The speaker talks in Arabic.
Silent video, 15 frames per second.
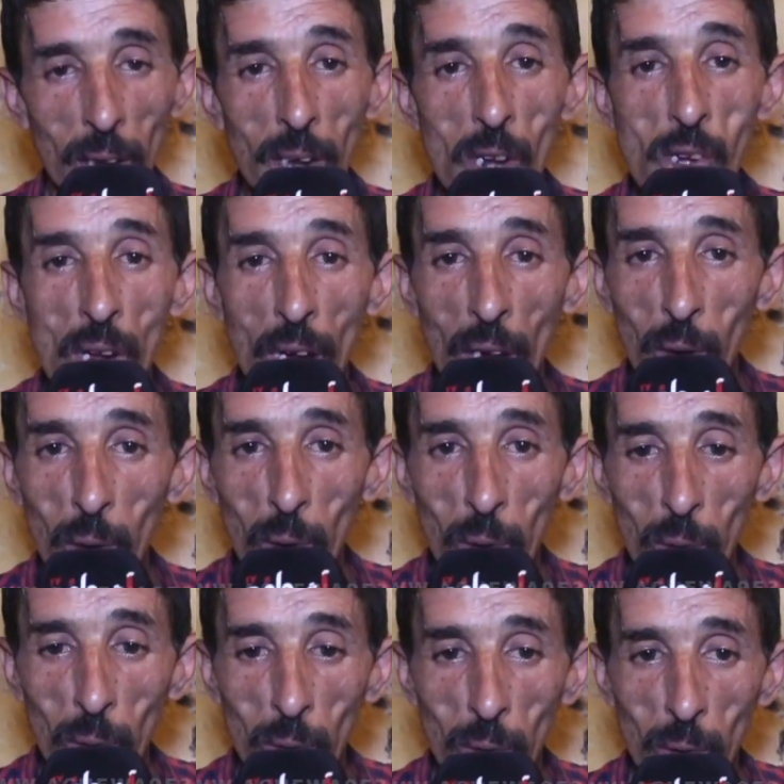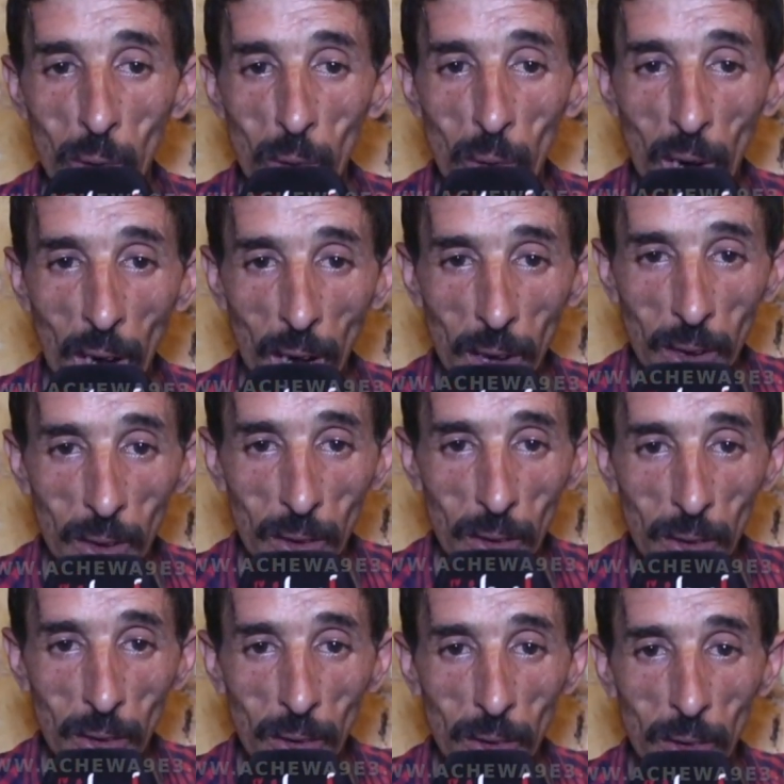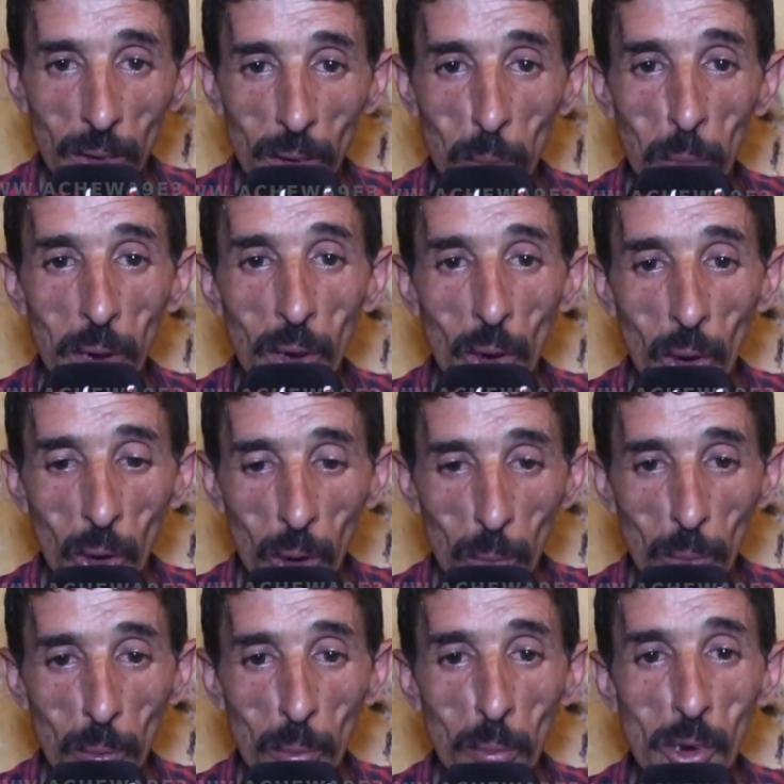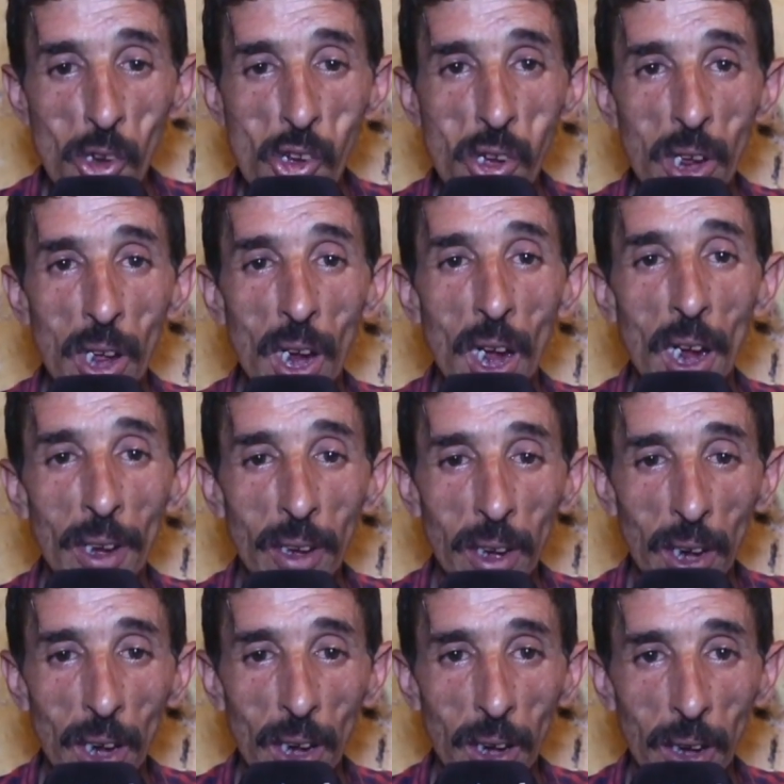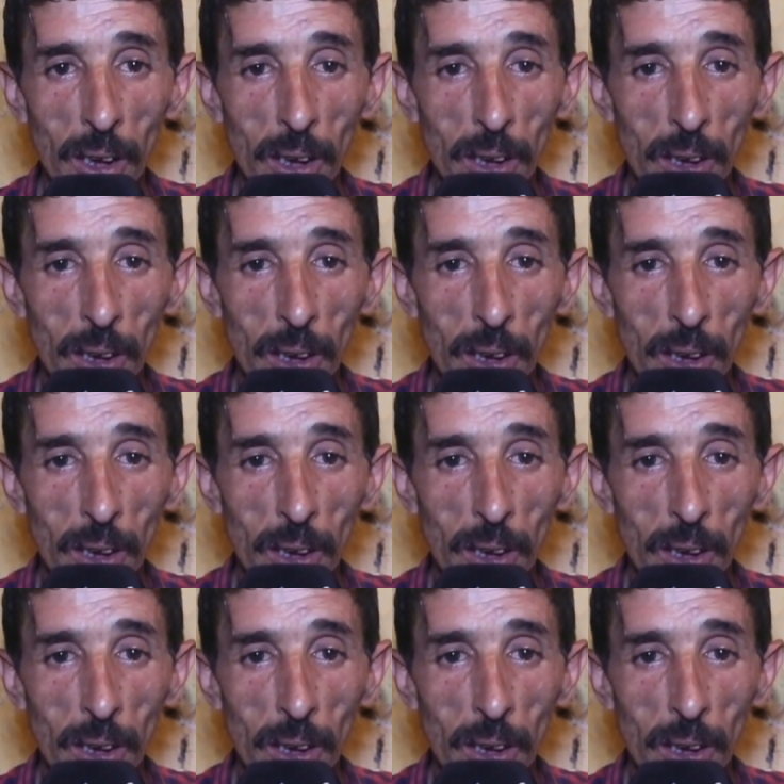تجا عنده واحد منهم من جيران ديالي